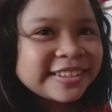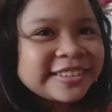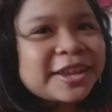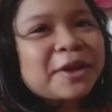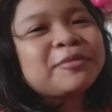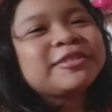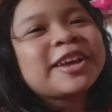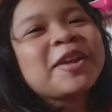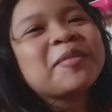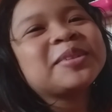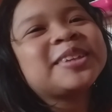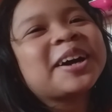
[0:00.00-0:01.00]

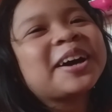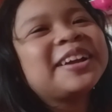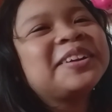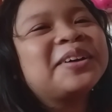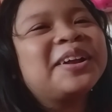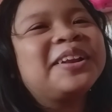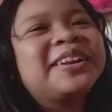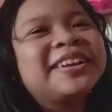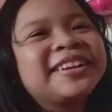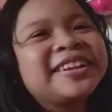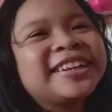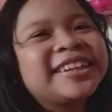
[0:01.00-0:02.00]
Salam-salam sa kanal.
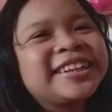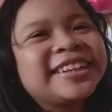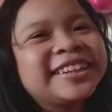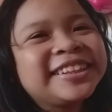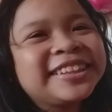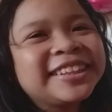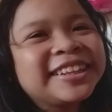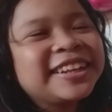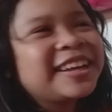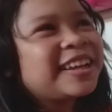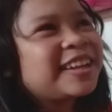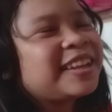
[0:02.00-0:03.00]
Dayon?
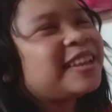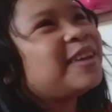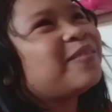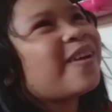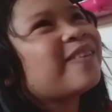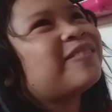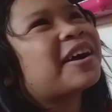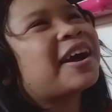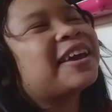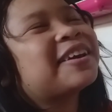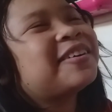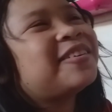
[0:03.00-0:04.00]
Live ba
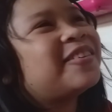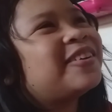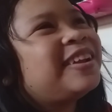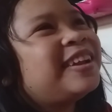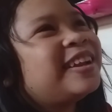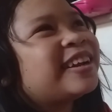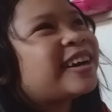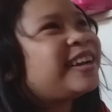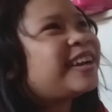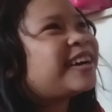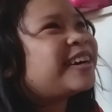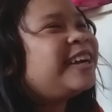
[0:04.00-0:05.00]
kay ko? Mm.
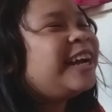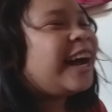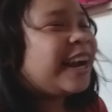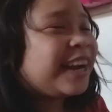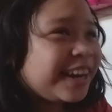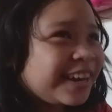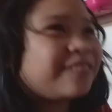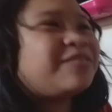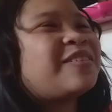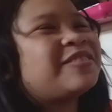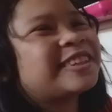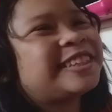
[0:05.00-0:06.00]
Anang, alam na
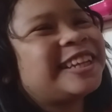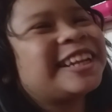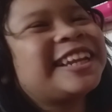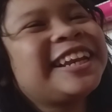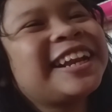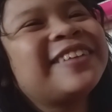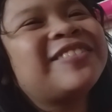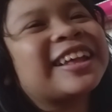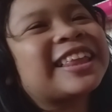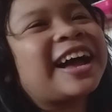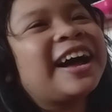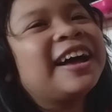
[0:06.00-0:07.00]
pa magsinina ba?
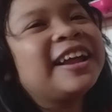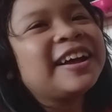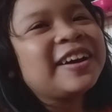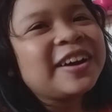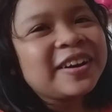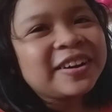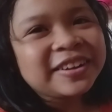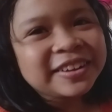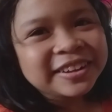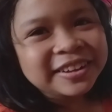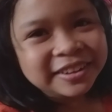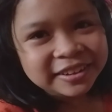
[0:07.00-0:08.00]
Unsa man tong kanala,
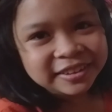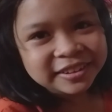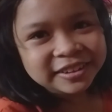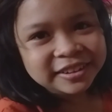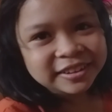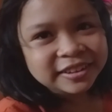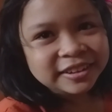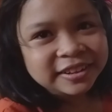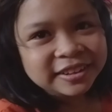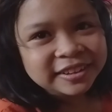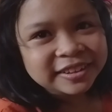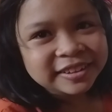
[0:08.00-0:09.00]
katong kuan?
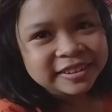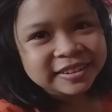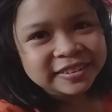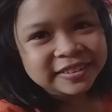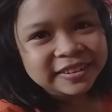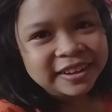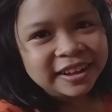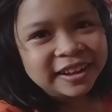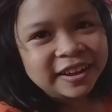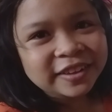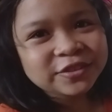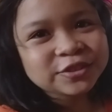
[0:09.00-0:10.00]

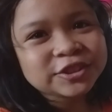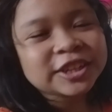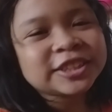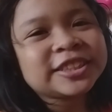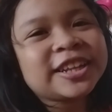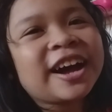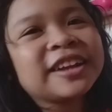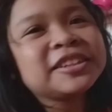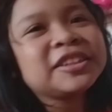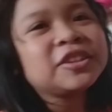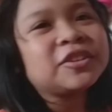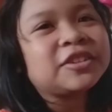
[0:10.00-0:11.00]
Katong... Ato sa isdaan
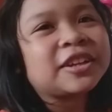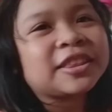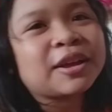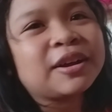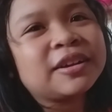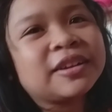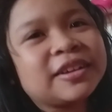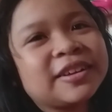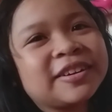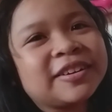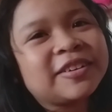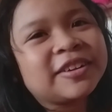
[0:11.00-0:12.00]
ninyo. Bugaw kayo?
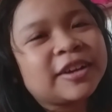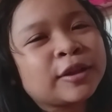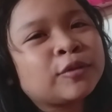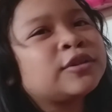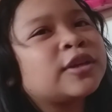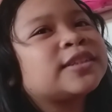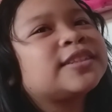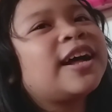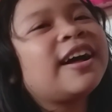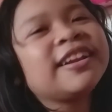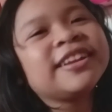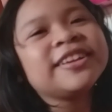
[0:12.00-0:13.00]
Ato sa
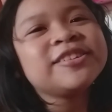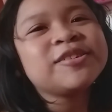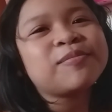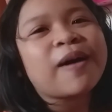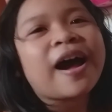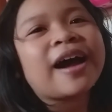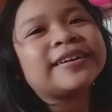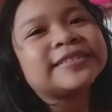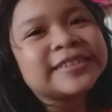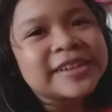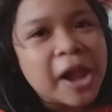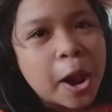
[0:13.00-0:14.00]
isdaan ninyo ba?
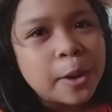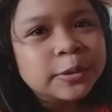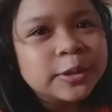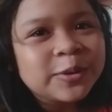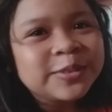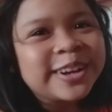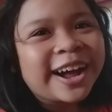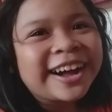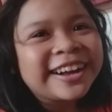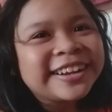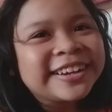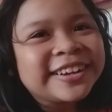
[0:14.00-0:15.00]
Da. Sa una,
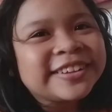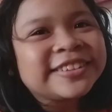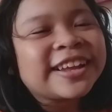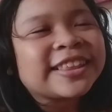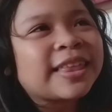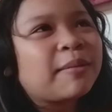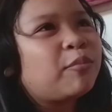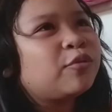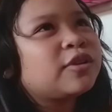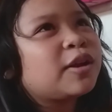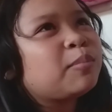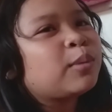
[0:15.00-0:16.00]

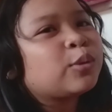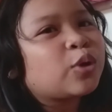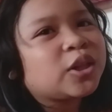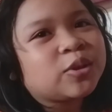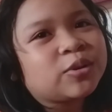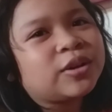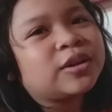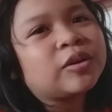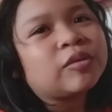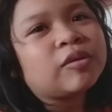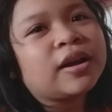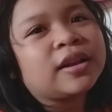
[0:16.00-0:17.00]
nyatabunan man to ato ang
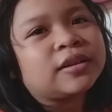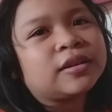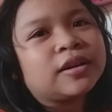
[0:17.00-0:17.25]
kuan